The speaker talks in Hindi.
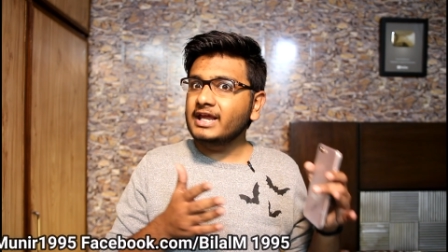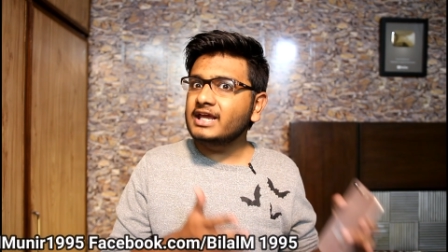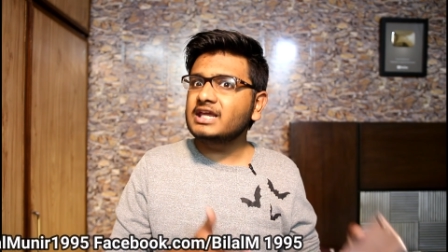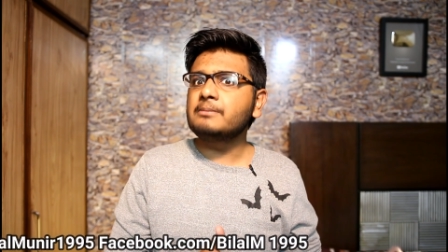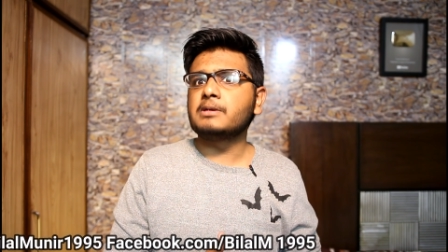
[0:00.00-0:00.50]

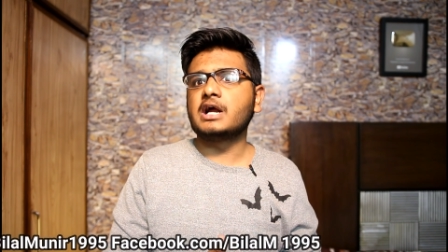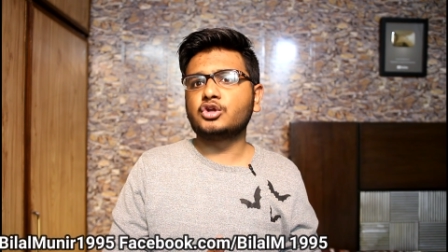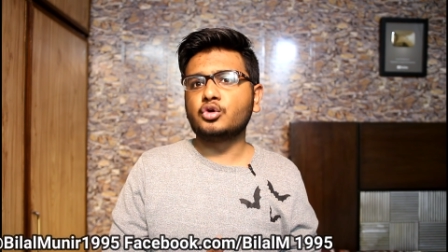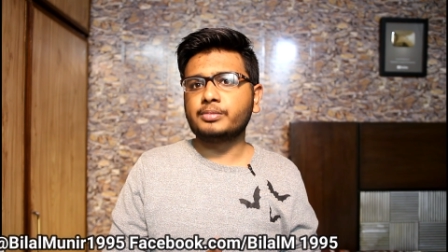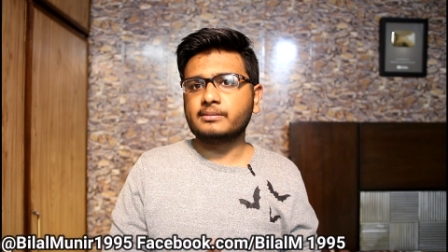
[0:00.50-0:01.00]
एक ही प्लांट
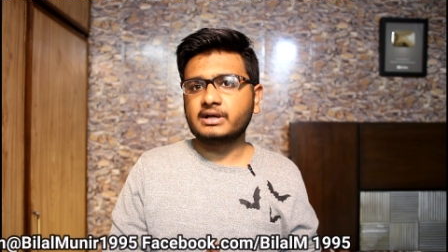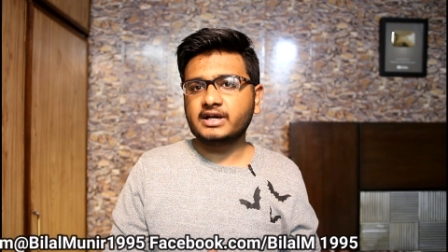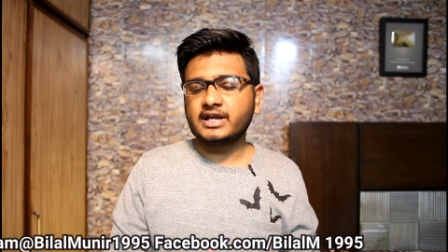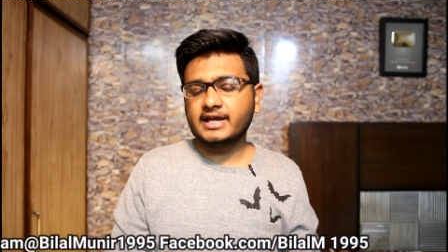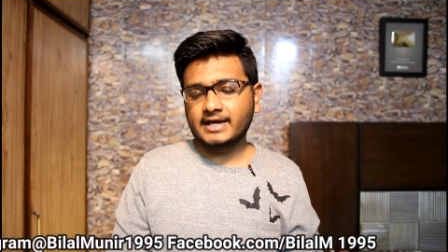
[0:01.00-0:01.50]
के ऊपर बन
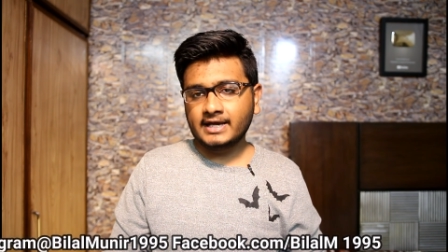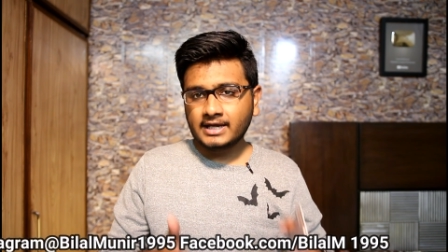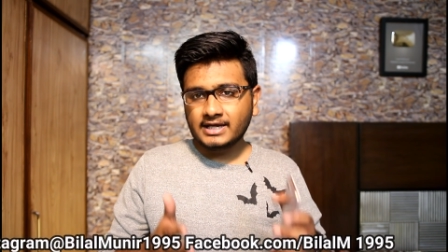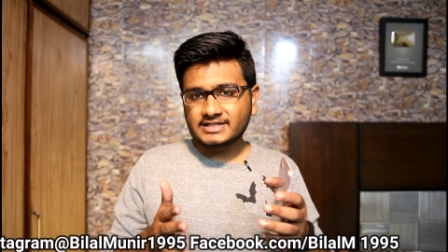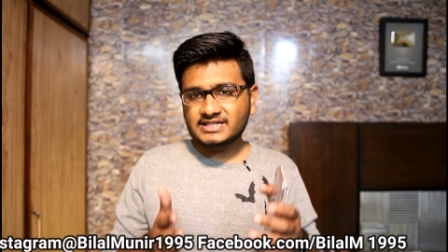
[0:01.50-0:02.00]
रहे हैं
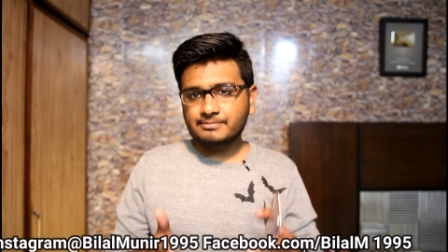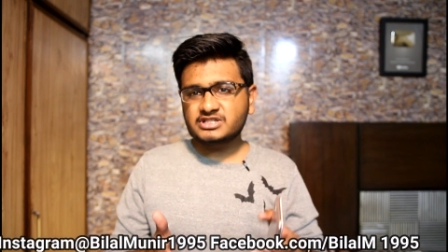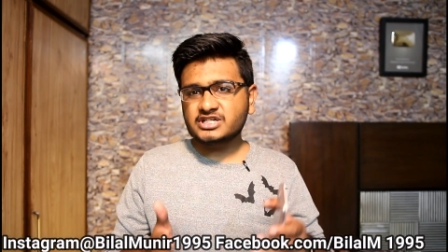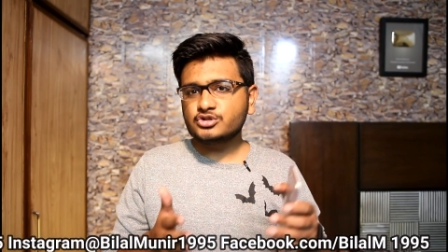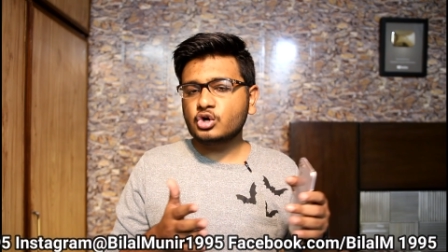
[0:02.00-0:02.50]
इसके
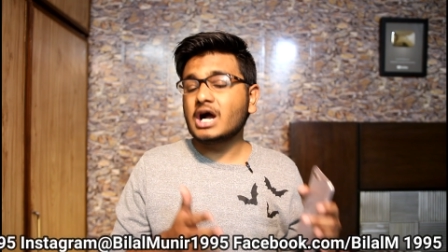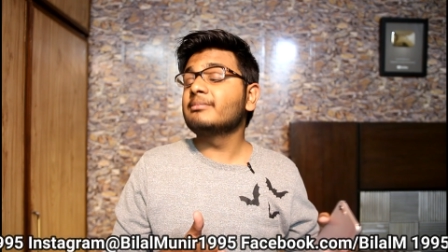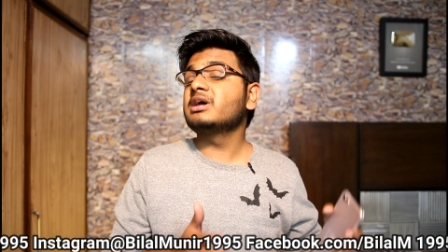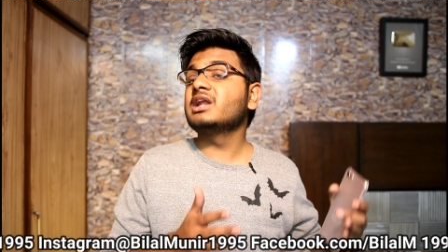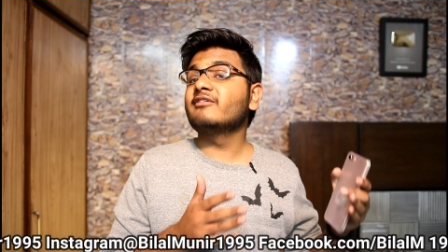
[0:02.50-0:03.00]
पीछे जो
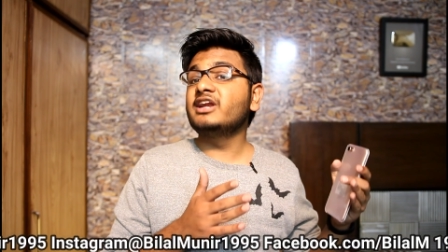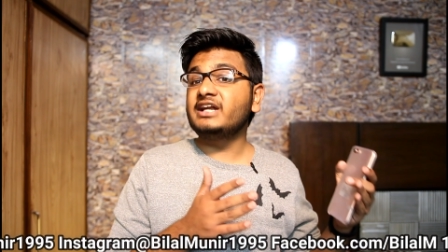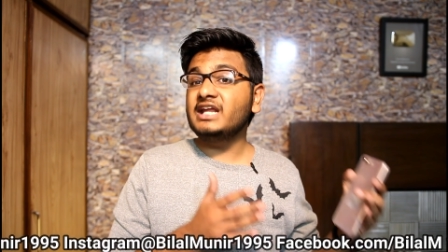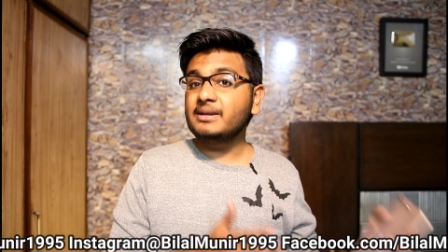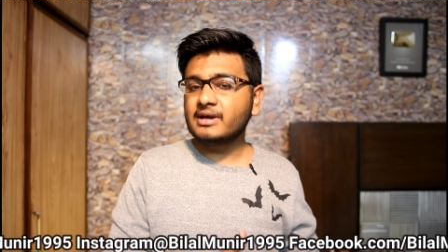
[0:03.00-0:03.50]
काम करने वाली
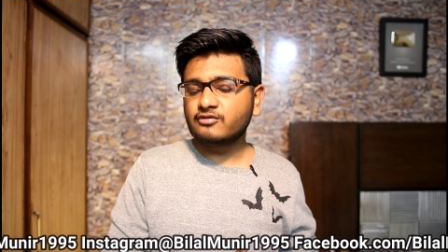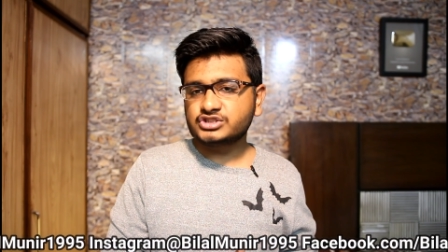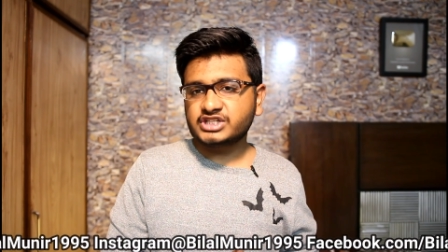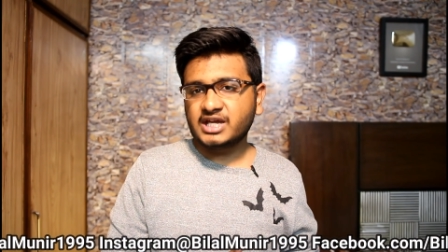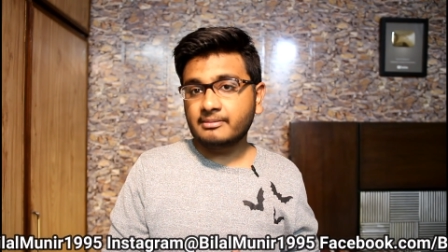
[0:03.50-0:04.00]
टीम है वो
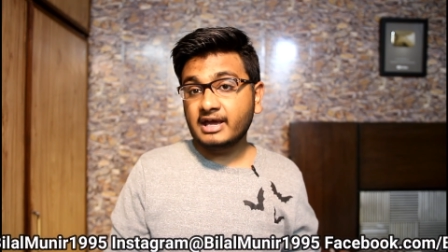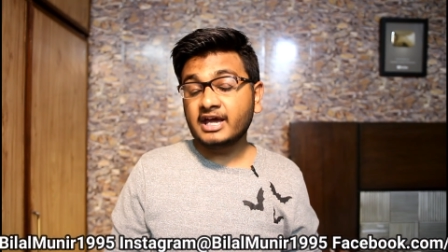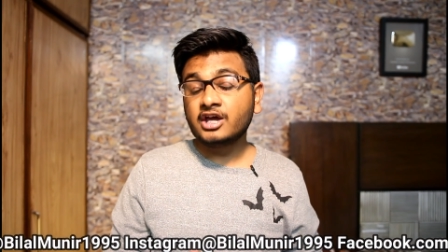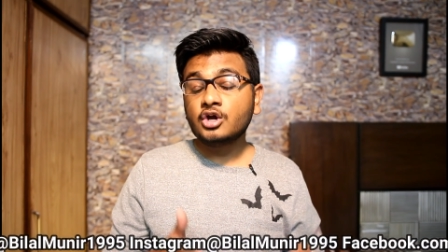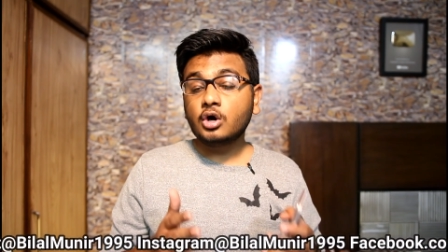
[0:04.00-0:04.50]
सेम है